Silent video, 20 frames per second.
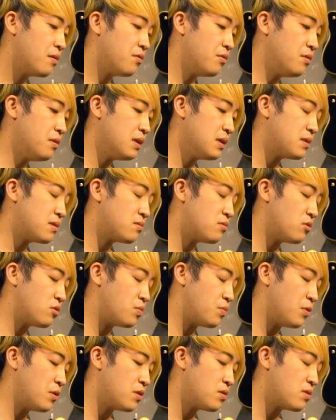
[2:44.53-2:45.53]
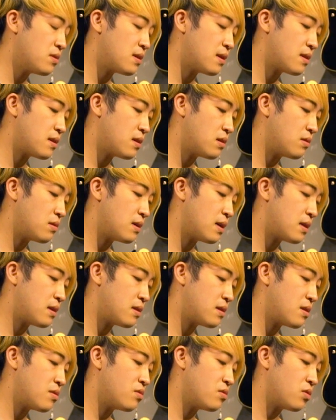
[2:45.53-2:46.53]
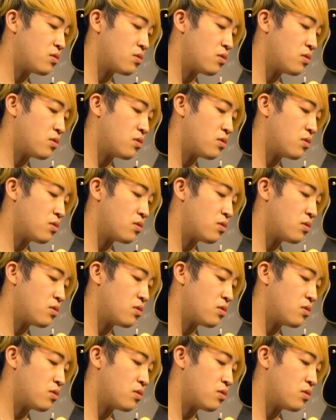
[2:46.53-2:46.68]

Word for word: ここはすごくポイントになってくるなっていうの